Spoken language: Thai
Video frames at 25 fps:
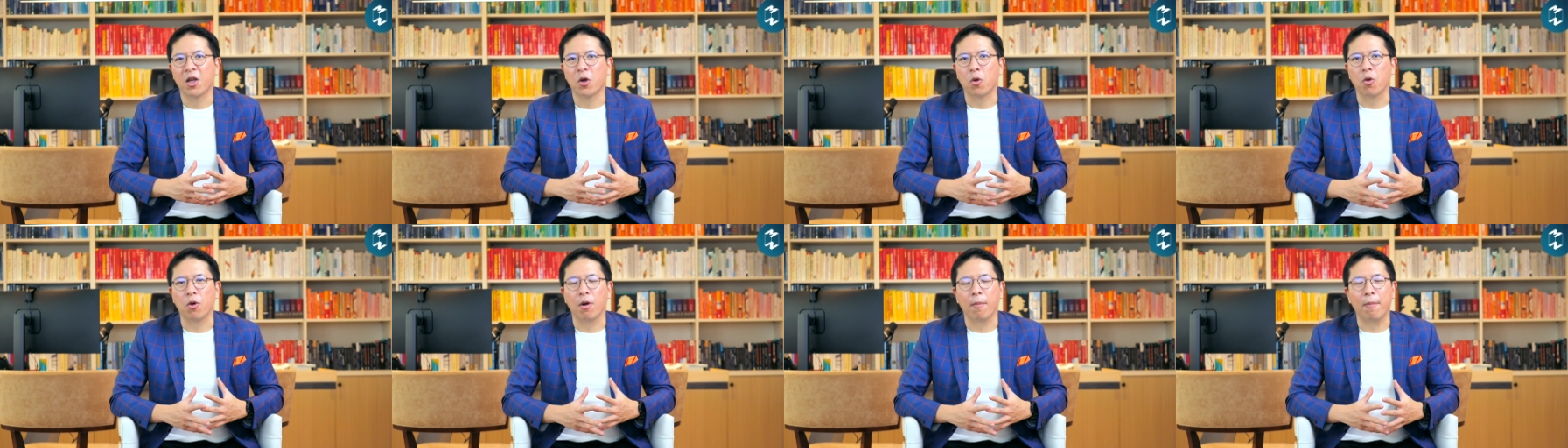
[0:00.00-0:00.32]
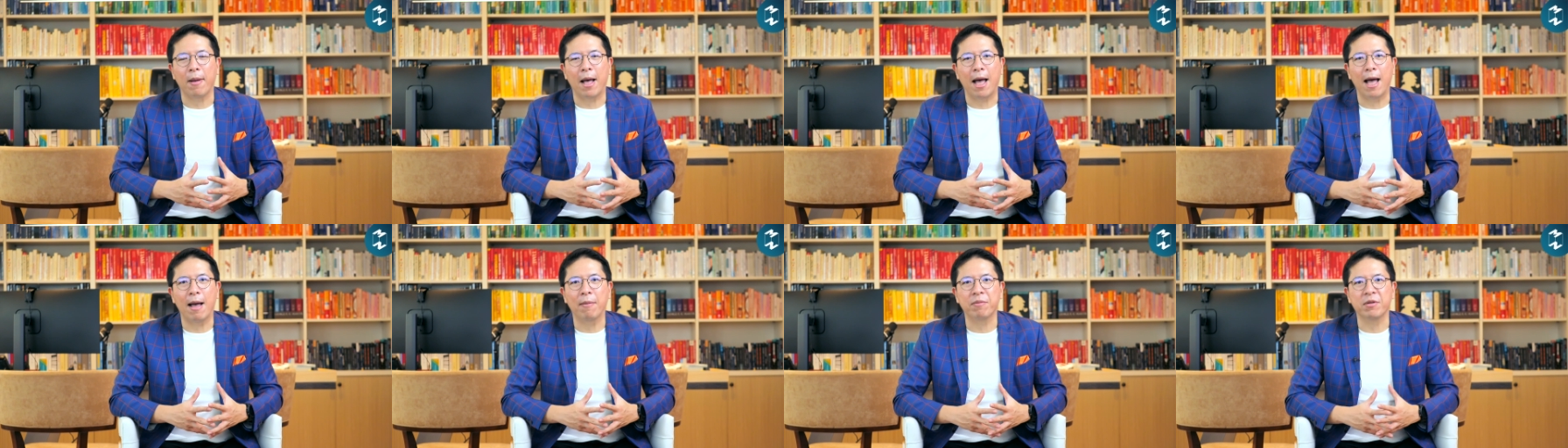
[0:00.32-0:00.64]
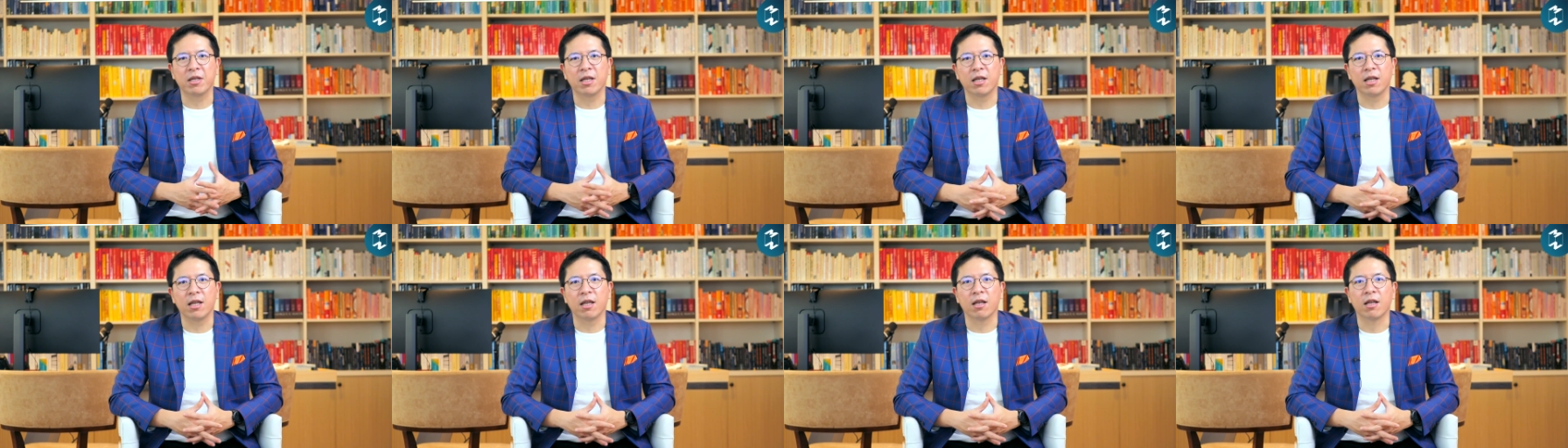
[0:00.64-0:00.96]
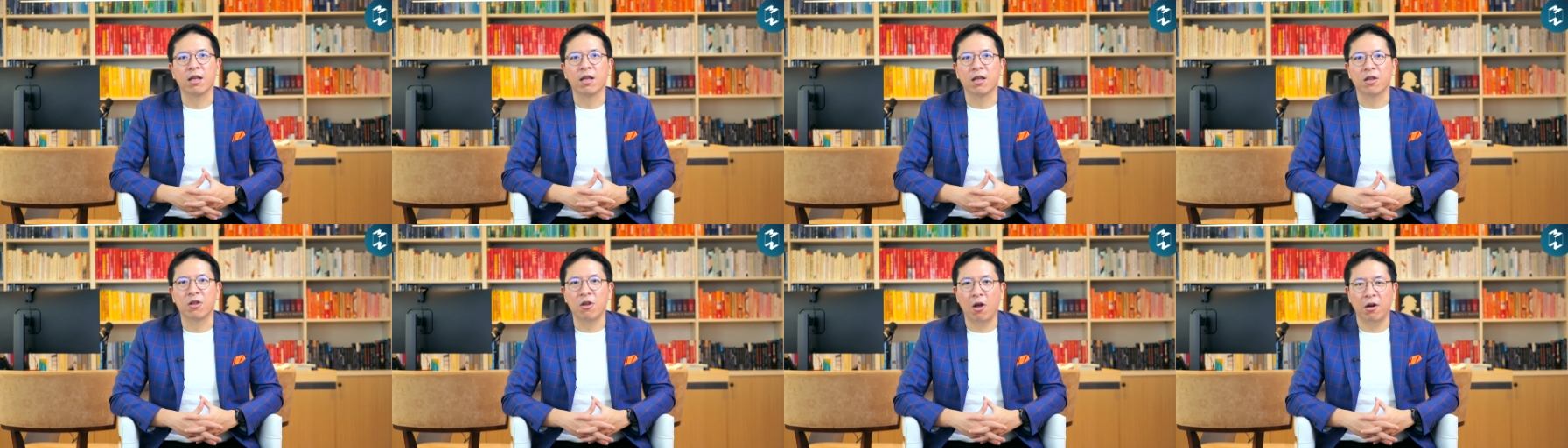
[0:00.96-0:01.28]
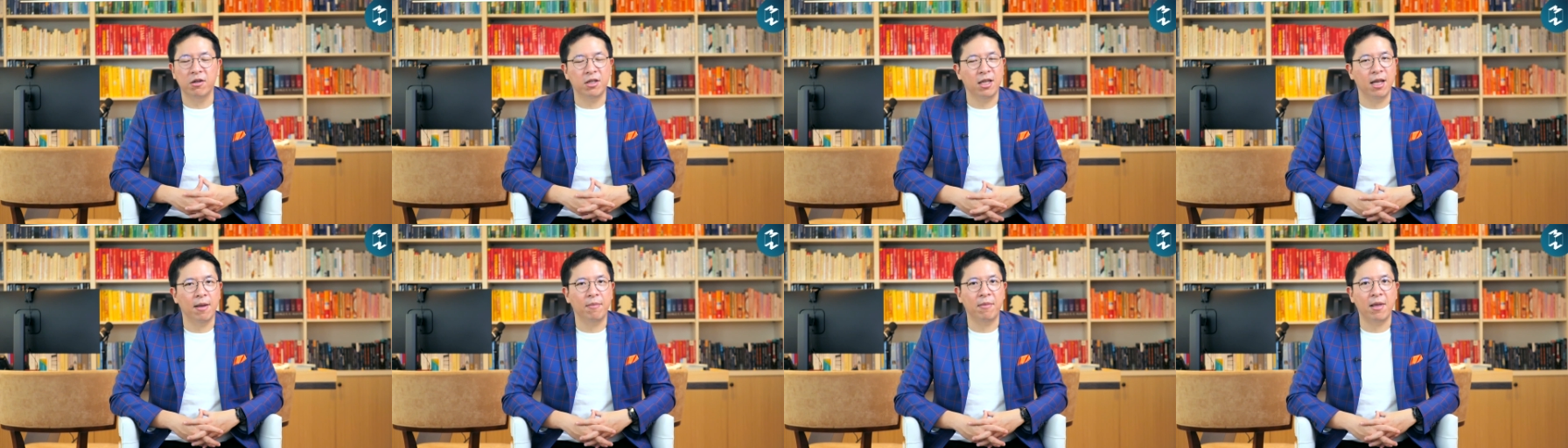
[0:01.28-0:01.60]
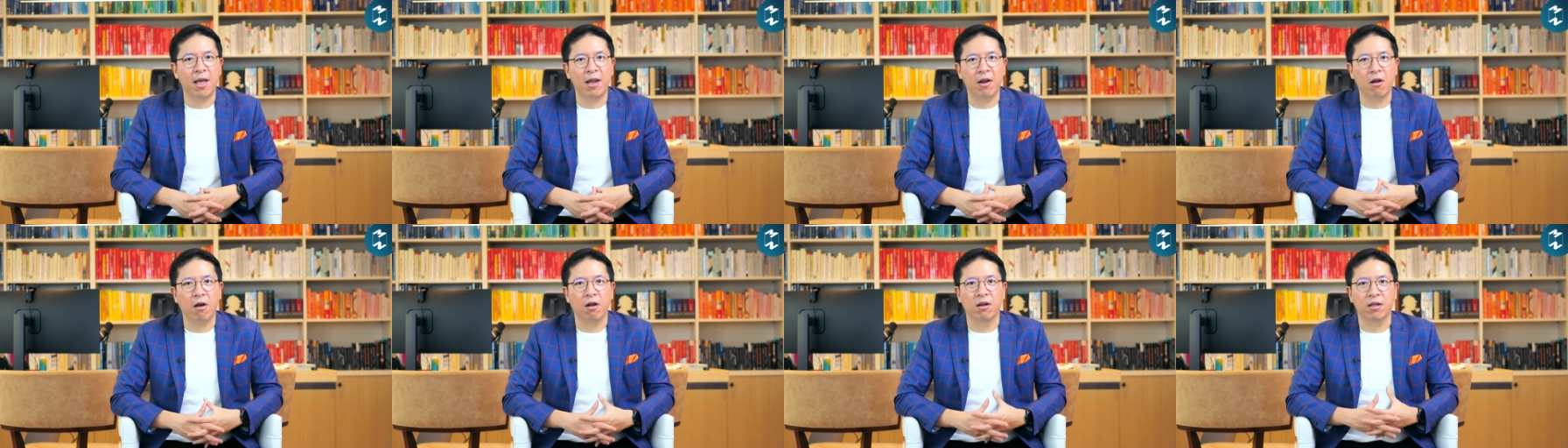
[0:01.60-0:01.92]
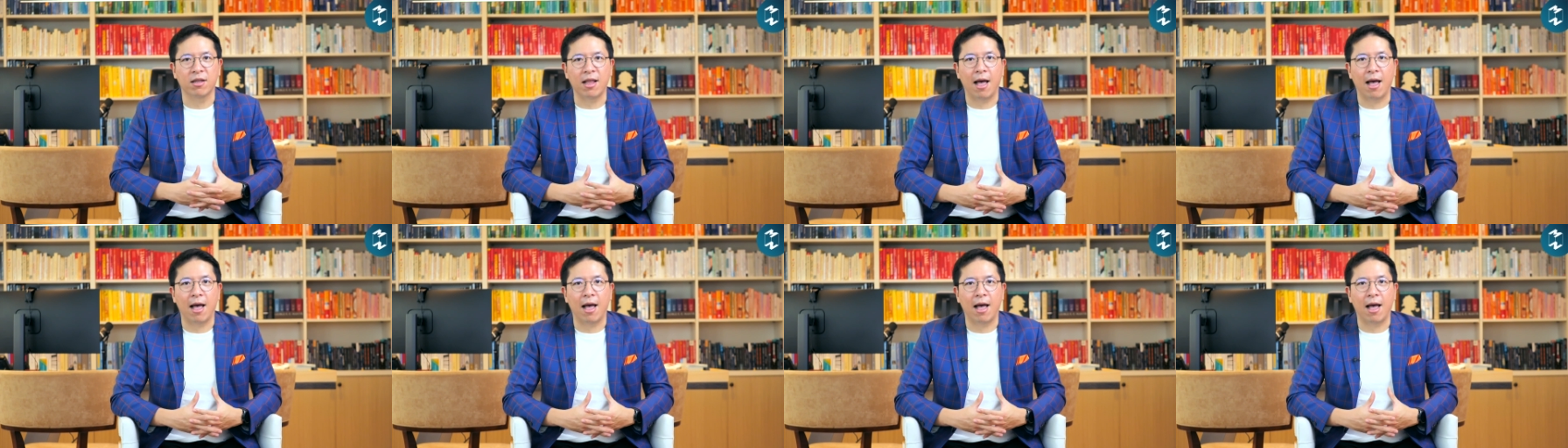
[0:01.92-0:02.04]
คุณภาพที่ยอดเยี่ยมแน่นอน